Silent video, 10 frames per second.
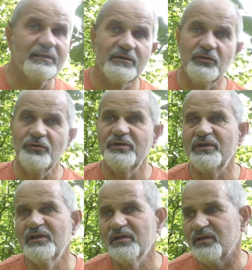ну
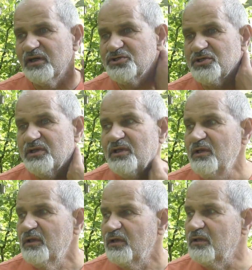и также
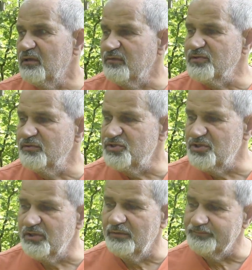э, в
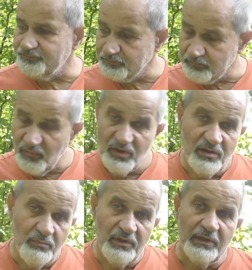случае
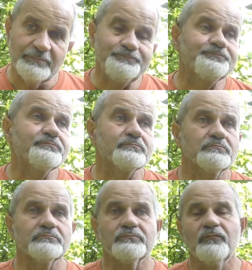гибели
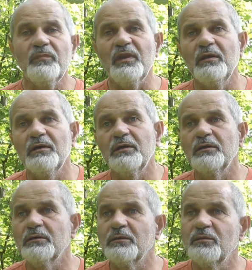
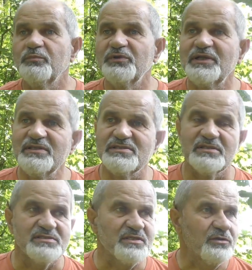э,
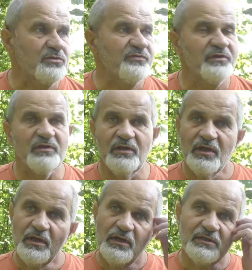платятся страховки,
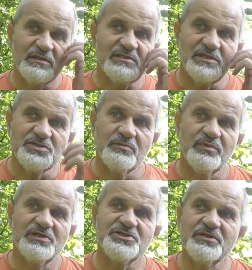достаточно
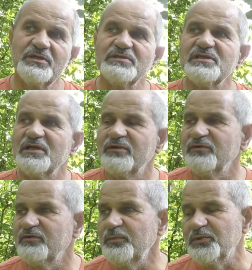большие
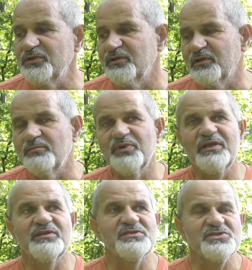страховые выплаты, там
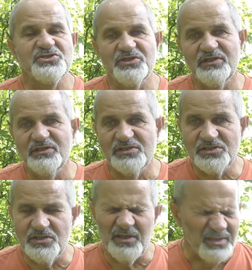5 тысяч, 3
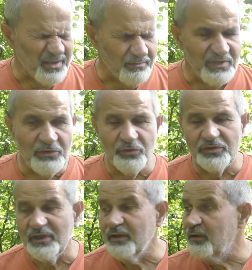тысяч, э, 3
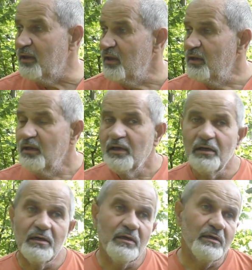миллиона
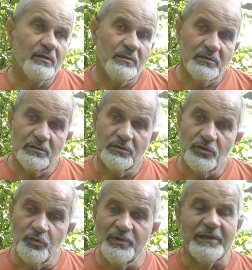э,
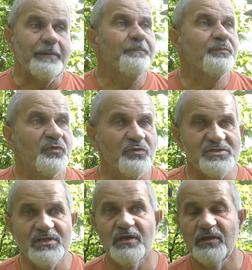рублей. То
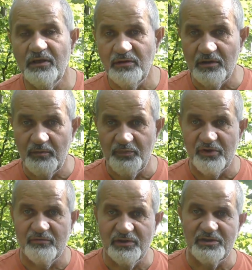есть это
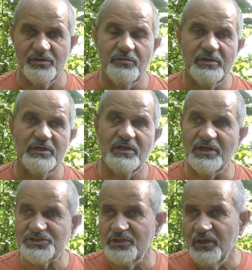первая категория
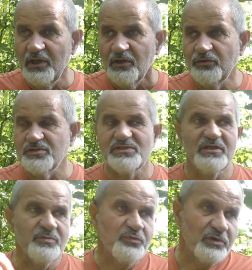граждан, то есть
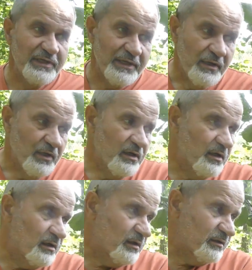наиболее,
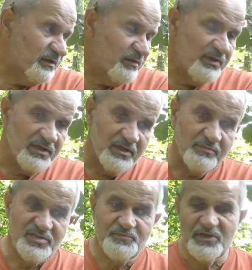э, наименее
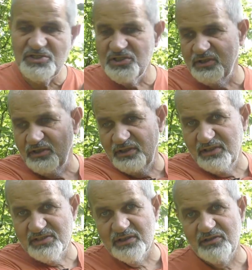обеспеченные
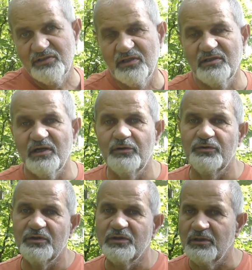из каких-то
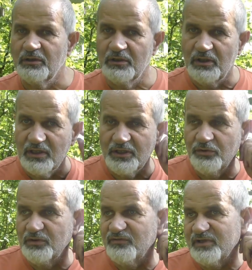отдаленных э,
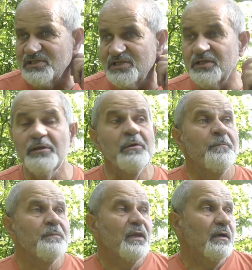районов России,
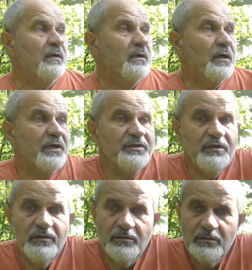э,
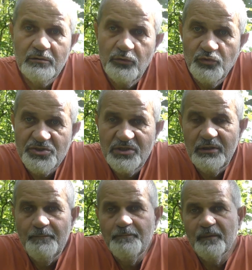они э,
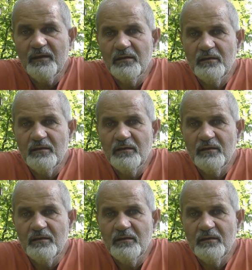уже э,